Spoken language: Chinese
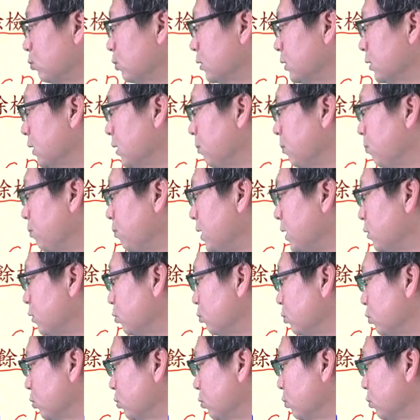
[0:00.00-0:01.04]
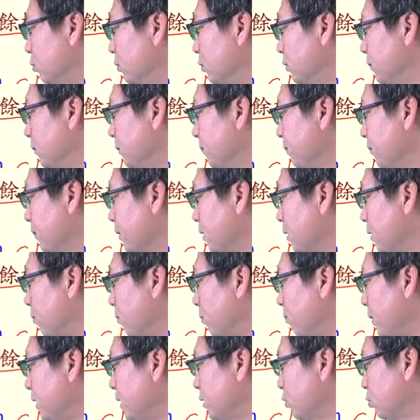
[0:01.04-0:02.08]
是一个被除数啊，
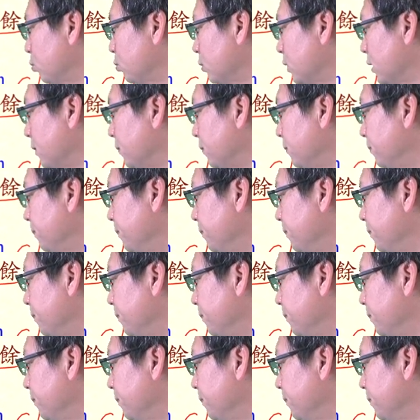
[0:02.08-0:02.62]
被除的，